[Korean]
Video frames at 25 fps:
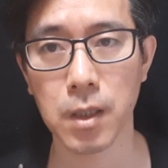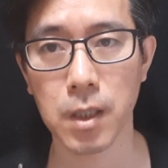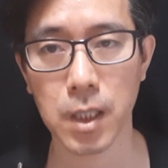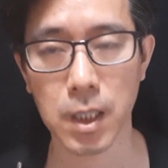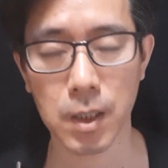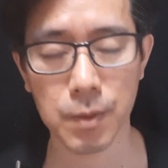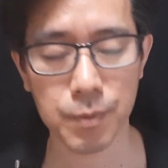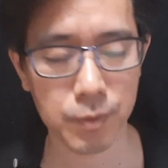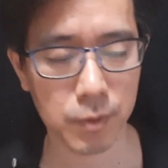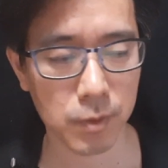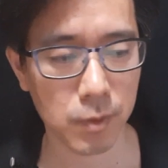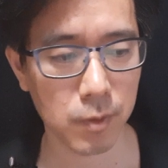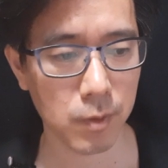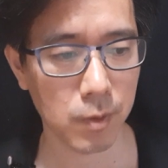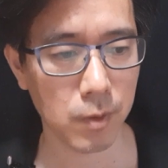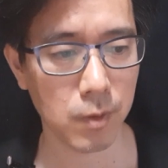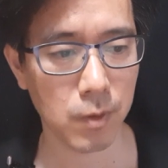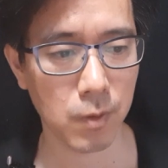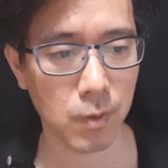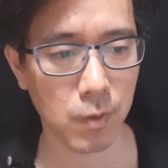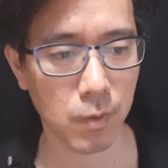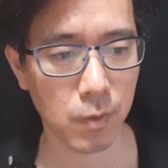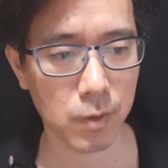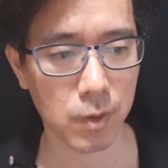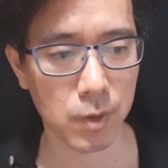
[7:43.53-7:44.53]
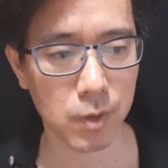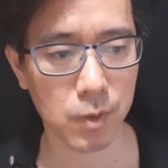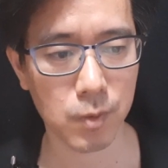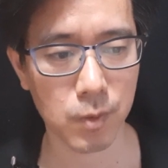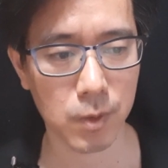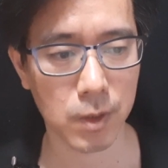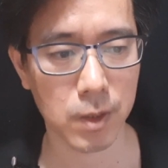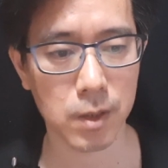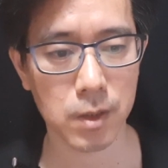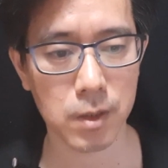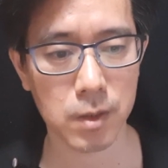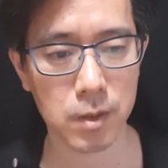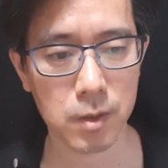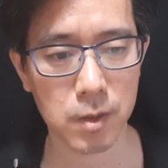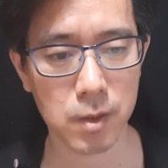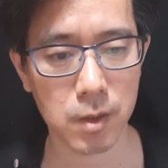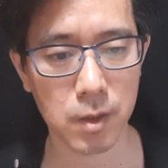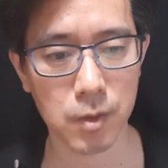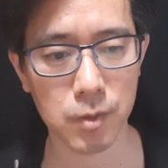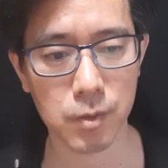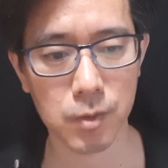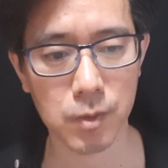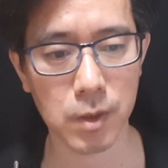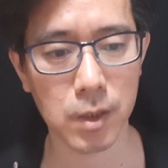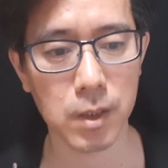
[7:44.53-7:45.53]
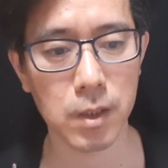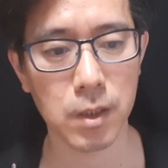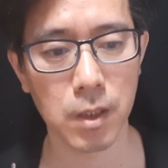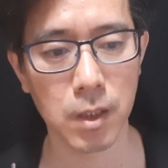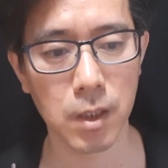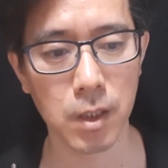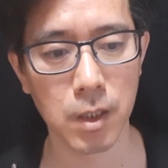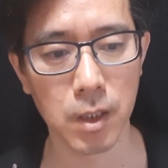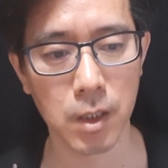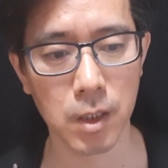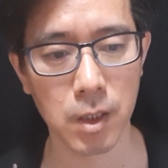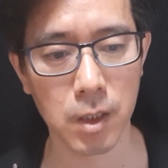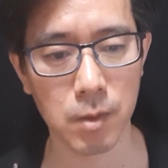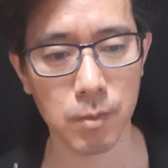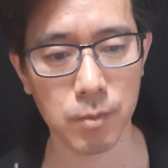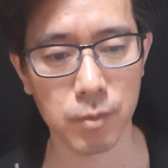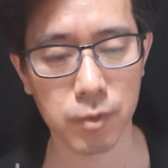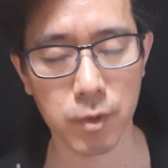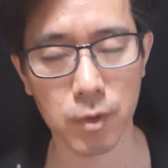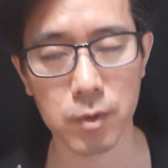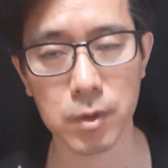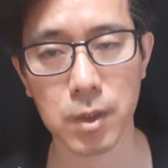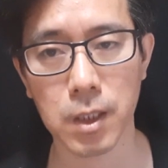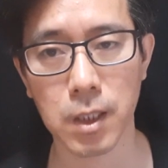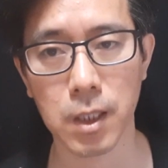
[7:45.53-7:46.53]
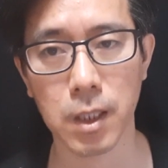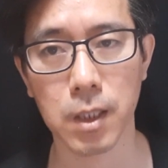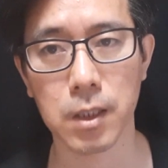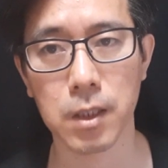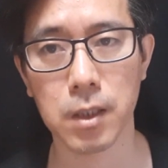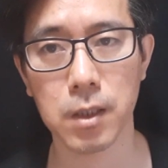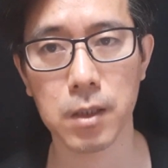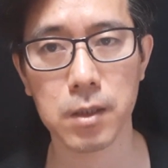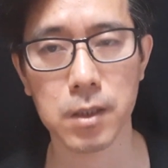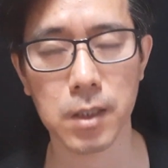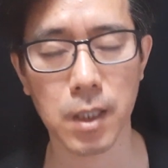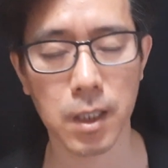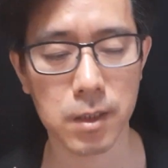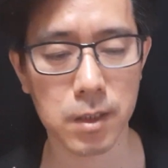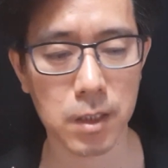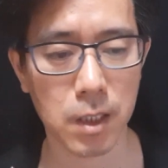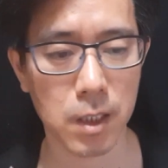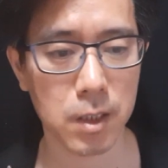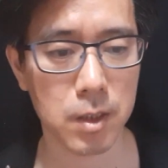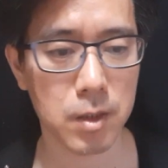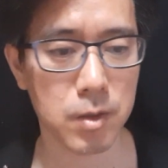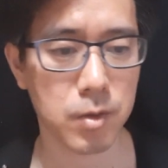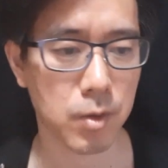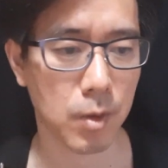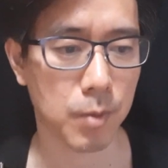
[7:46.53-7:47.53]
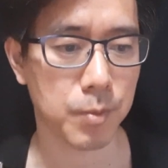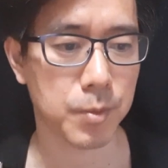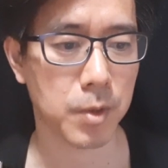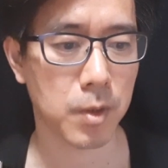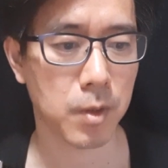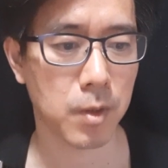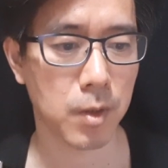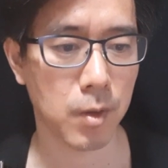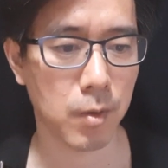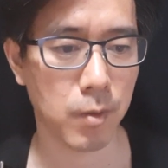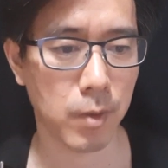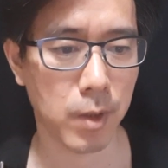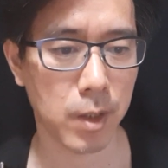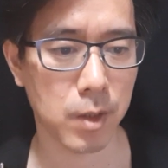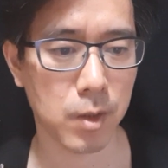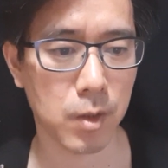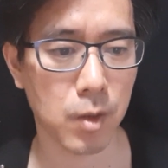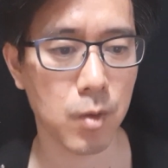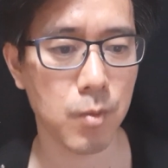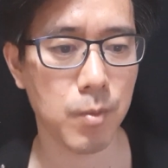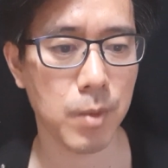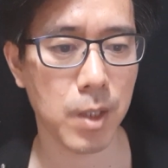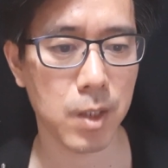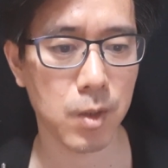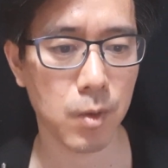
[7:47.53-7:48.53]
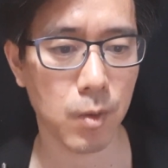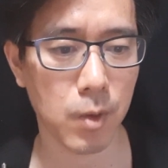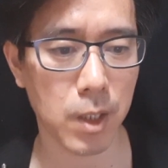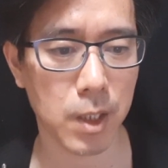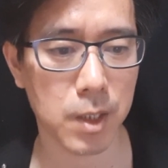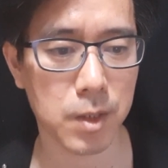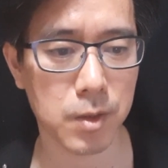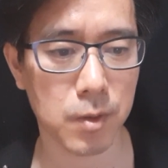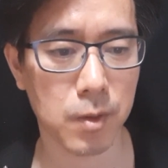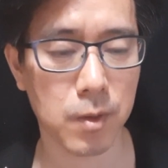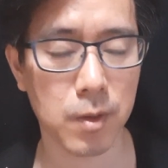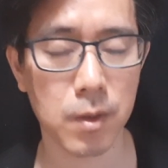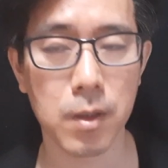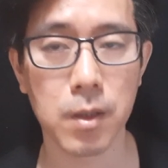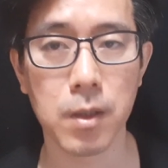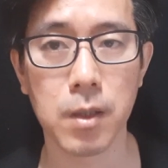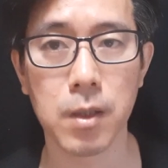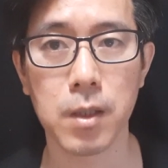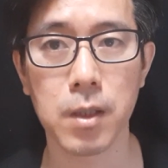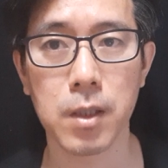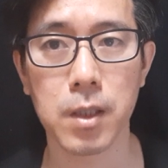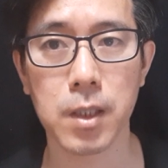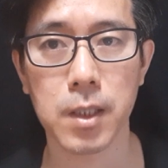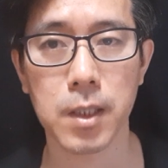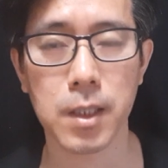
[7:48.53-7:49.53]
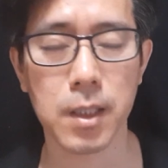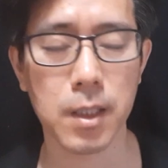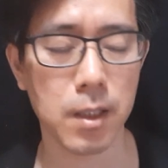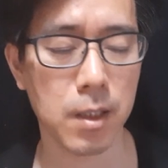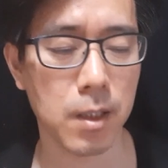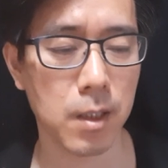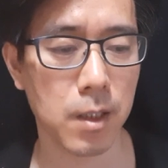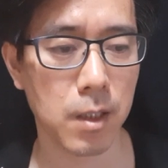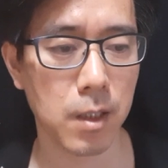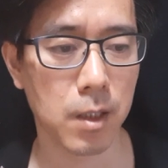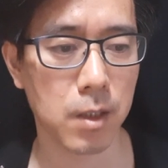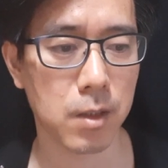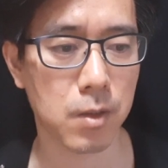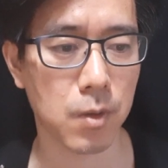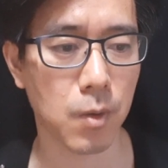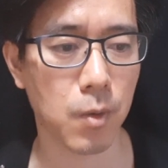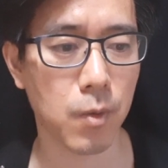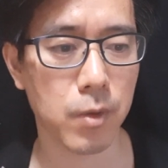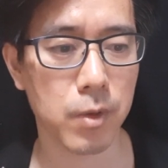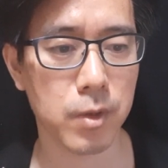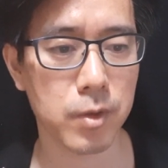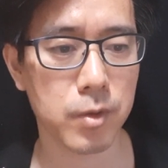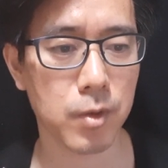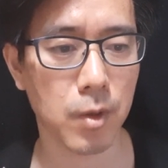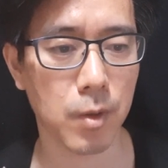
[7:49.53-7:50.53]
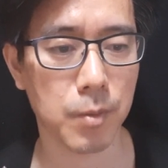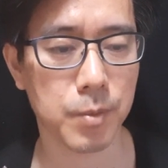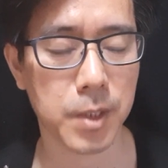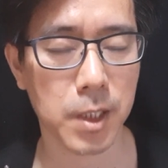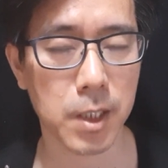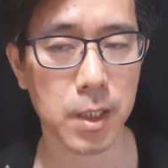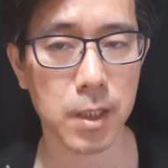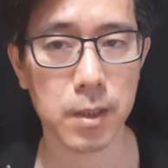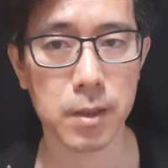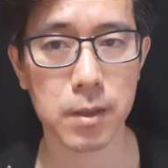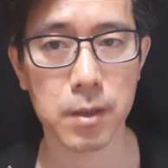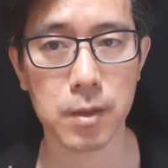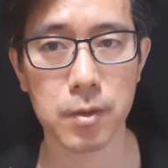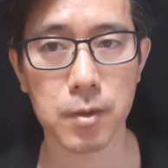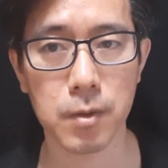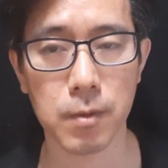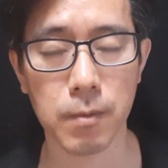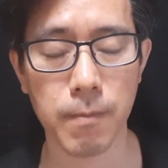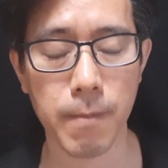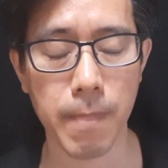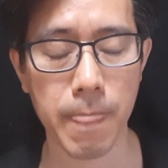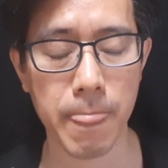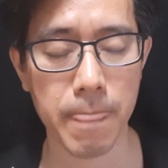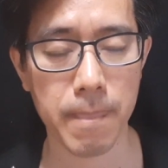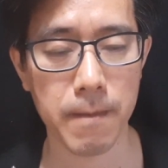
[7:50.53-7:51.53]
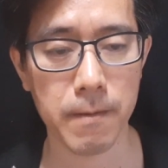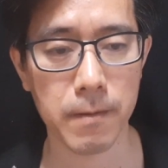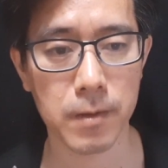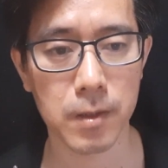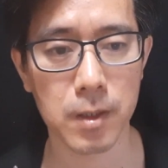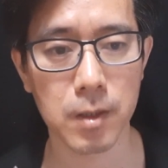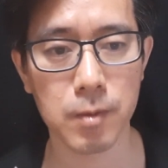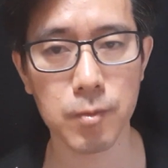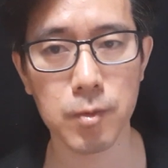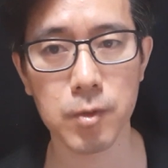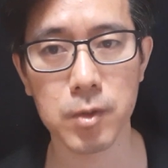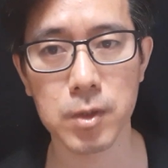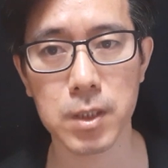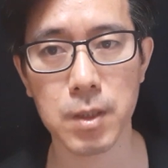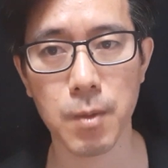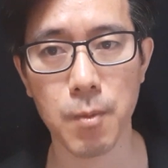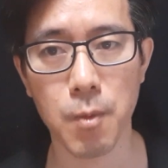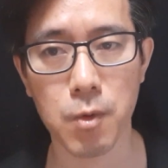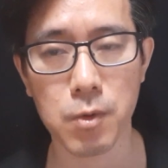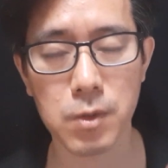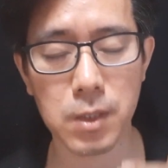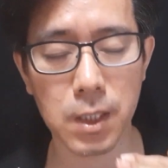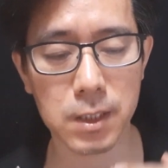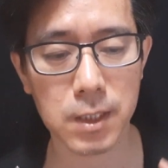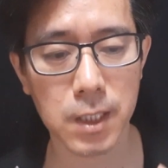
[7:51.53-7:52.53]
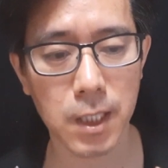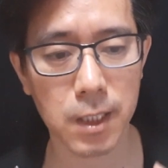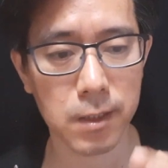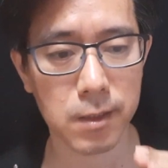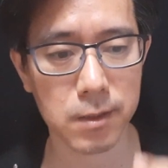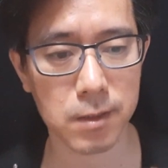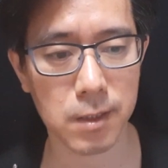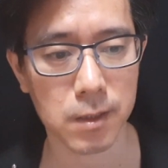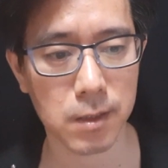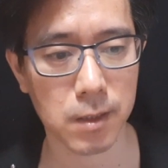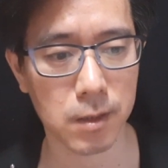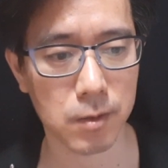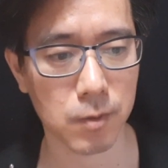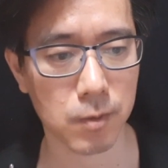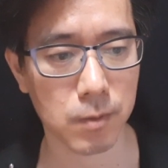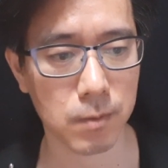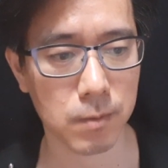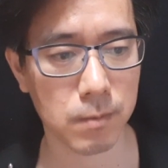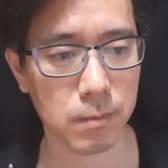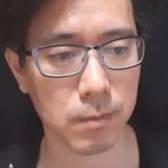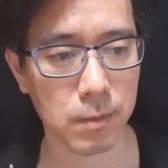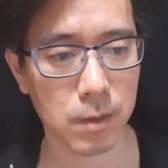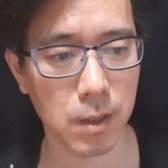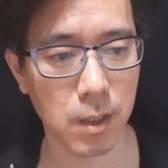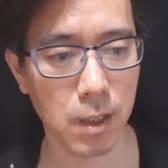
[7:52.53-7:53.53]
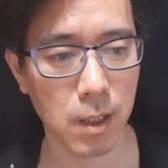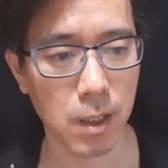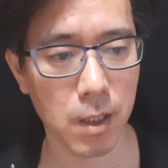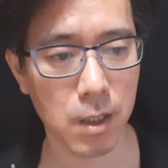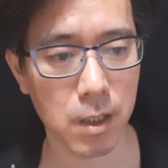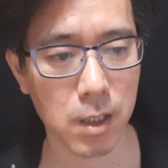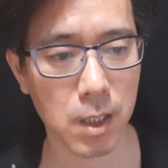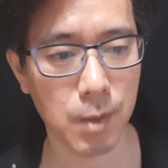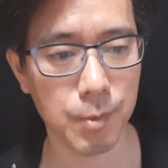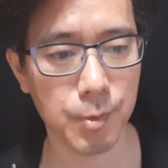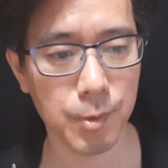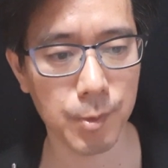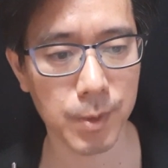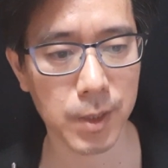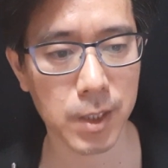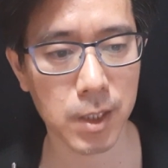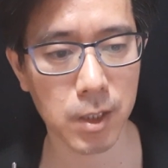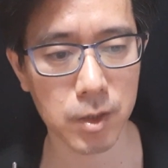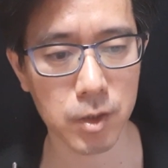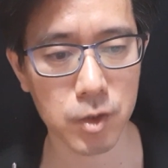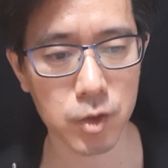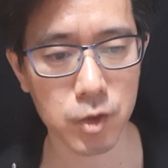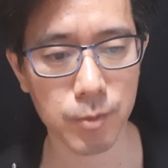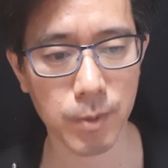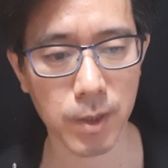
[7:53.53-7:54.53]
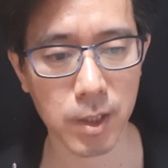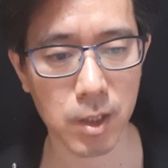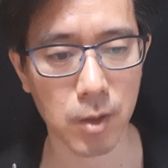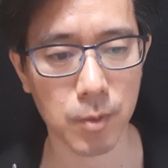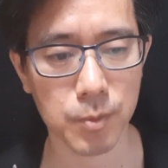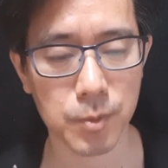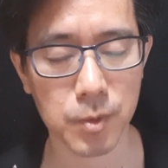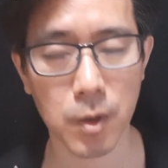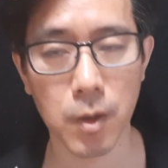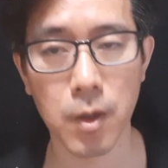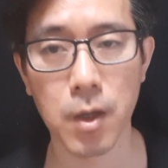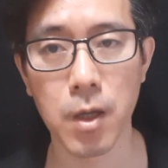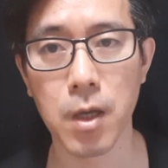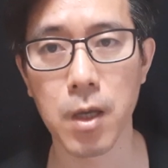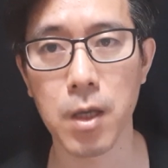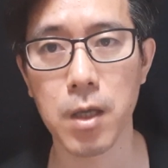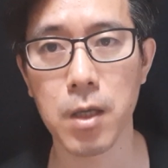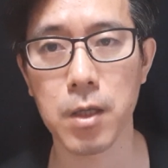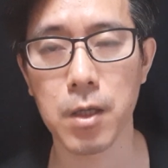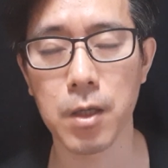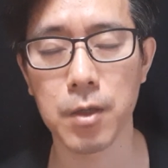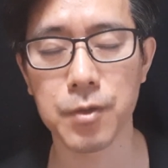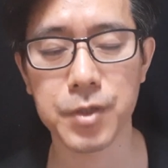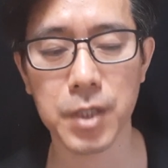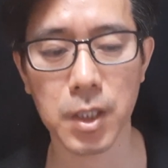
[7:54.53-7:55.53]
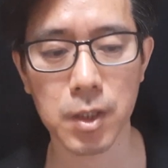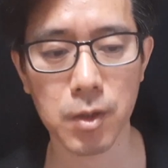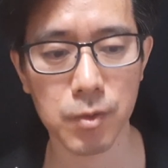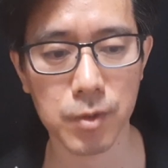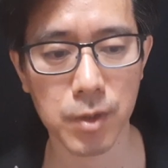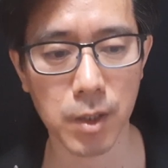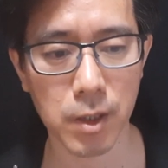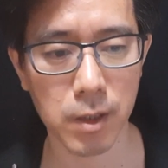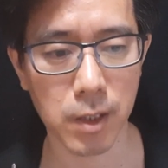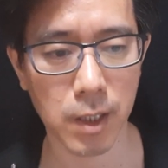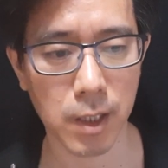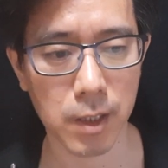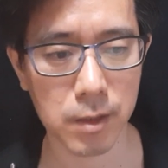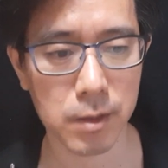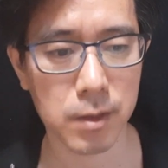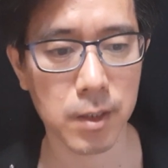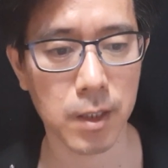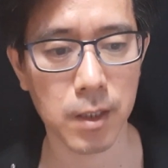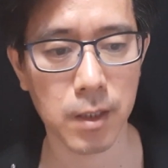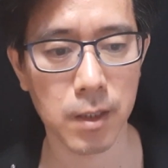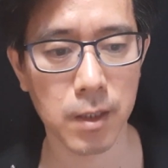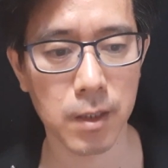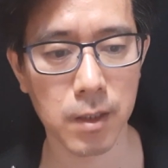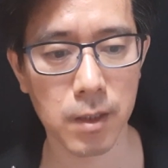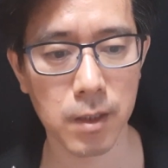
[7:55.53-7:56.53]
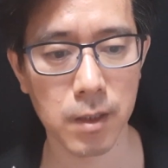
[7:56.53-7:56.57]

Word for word: 앞으로 5년 동안, 7년 동안 부동산 가격은 괜찮아질 수 없죠. 왜? 너무 많이 올라있죠. 이게 더 오를 수 없다라는 거죠. 너무 이제 목과에 차 있는 상태죠. 거품이 꺼질 수밖에 없죠. 연착륙 되어야 하는데